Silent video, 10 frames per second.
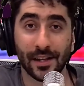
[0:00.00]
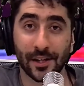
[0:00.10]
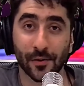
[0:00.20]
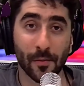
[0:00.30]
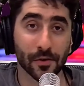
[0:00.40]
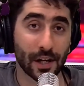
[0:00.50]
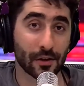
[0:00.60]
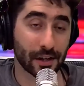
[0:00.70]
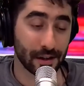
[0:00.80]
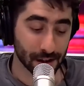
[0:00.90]
si nos vamos a
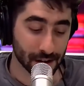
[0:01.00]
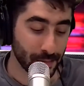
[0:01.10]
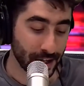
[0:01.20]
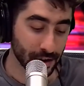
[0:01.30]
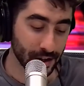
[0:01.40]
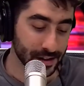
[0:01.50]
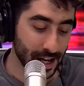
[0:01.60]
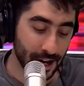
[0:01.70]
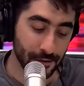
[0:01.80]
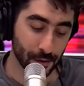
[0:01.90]
los artistas españoles,
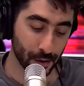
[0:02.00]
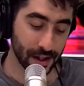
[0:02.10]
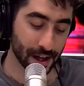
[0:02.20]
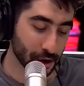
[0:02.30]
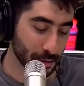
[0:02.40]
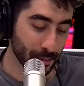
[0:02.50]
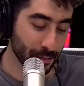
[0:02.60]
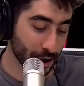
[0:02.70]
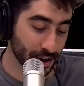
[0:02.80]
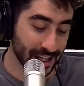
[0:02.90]
hay figuritas como
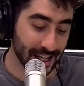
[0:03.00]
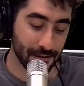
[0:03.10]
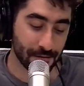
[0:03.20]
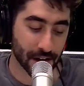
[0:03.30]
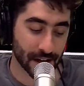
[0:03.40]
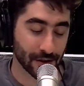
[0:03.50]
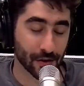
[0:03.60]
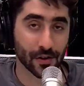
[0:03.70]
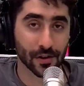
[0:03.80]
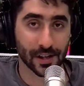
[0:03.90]
Proc y
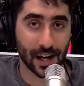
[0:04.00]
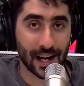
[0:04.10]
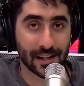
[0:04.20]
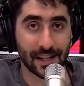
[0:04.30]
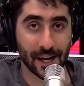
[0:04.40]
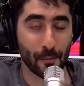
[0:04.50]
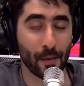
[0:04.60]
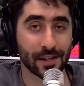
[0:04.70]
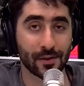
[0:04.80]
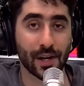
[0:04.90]
Fernando Costa, así que
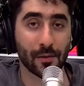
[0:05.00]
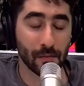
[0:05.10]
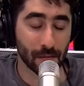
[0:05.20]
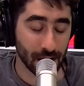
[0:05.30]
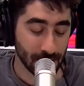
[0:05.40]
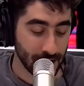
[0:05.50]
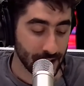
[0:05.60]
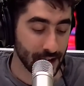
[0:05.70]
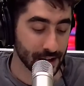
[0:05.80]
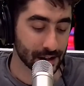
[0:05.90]
va a ser una bomba.
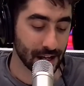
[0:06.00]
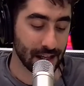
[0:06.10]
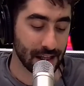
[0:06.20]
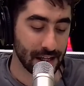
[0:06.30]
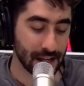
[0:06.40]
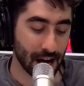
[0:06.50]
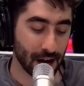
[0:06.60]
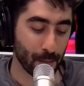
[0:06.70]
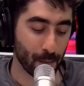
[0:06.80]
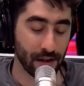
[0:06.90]
Es el día
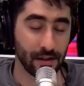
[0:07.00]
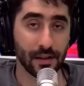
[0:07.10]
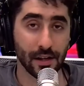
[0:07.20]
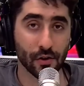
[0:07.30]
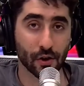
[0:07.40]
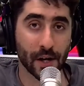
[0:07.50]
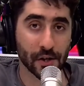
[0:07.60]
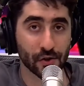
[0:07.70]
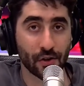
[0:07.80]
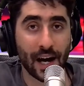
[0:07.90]
25 de
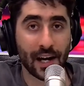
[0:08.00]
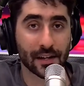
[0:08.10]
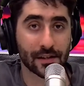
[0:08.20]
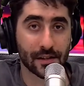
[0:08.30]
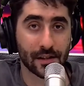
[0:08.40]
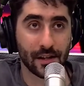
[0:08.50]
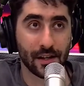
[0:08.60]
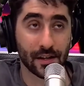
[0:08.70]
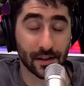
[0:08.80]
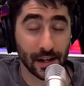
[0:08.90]
mayo a las 3
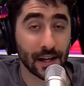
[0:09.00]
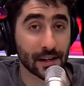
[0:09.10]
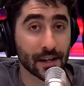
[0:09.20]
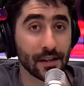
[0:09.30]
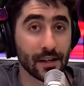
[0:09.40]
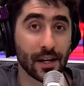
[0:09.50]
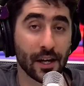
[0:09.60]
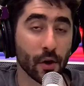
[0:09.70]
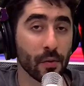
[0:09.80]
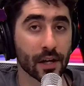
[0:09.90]
eh, de la tarde
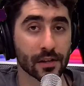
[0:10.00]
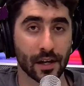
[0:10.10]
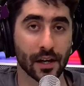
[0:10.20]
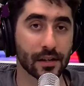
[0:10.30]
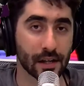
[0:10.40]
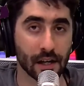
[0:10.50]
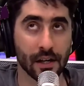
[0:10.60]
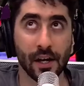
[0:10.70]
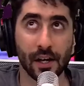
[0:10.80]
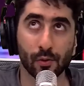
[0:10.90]
en obras, así que
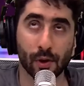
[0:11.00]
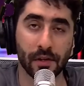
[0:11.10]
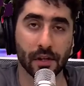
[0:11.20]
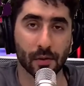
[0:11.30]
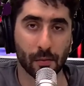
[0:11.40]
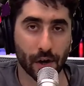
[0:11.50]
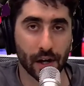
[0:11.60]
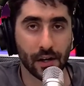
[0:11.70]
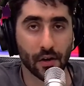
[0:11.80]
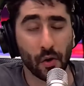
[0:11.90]
seguramente estemos por
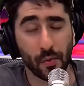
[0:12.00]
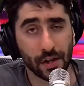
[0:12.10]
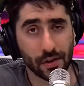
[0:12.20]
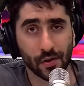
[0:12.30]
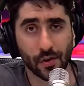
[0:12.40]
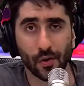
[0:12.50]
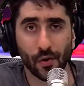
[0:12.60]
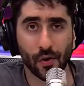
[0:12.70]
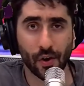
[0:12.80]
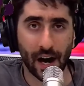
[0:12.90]
ahí o viendo
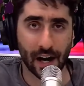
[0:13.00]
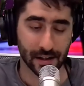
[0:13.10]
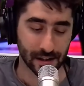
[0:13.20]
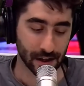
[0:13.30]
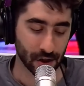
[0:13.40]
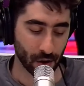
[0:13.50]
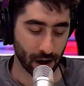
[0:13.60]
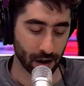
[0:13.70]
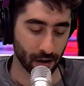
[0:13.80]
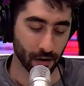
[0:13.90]
o haciendo
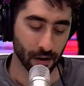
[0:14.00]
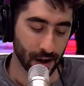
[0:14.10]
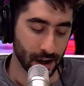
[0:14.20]
algo.